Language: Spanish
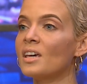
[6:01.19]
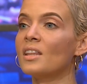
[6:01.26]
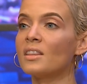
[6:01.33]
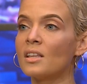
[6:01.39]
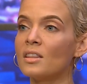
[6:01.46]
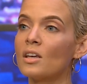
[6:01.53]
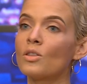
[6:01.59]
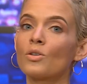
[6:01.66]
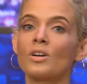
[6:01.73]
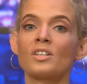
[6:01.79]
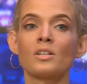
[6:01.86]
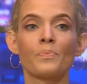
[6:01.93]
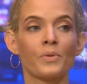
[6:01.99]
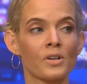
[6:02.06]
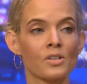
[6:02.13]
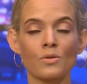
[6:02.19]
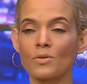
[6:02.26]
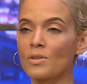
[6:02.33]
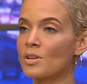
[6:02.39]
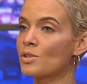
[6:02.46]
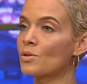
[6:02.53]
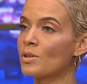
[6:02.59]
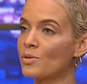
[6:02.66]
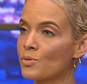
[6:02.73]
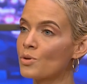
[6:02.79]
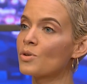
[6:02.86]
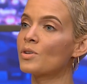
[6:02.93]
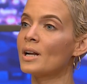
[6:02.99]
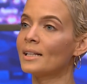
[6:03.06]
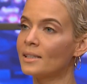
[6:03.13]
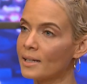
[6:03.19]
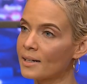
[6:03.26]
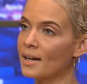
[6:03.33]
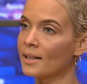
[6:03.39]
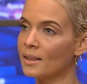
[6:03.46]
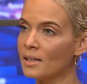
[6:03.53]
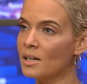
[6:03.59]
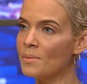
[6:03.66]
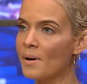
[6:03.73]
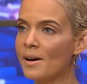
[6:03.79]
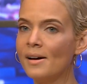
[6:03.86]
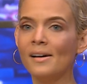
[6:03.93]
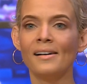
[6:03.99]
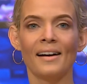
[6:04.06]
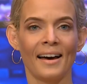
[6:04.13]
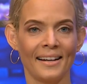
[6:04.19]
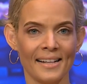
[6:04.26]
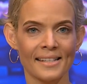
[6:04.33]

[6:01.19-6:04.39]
entendiendo que se puede ser una solución, una alternativa a la